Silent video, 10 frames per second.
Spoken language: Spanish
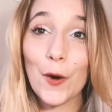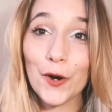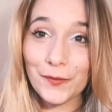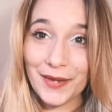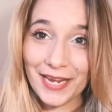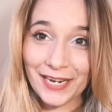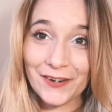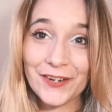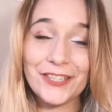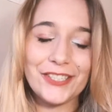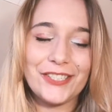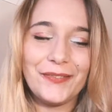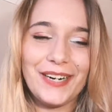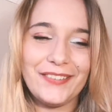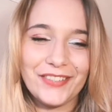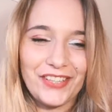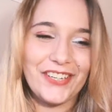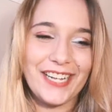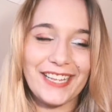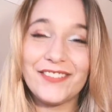Hoy vengo súper
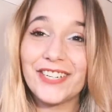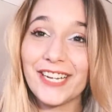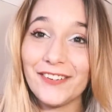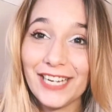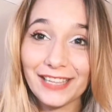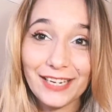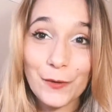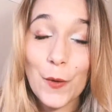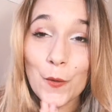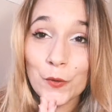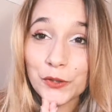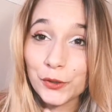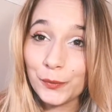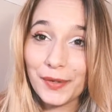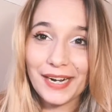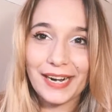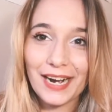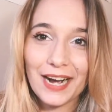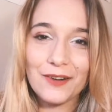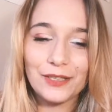emocionada porque voy a hacer un super
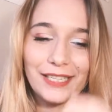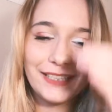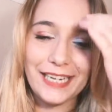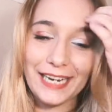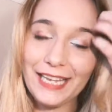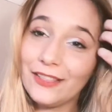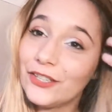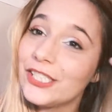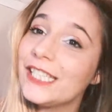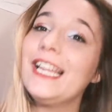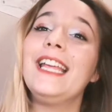haul de tejidos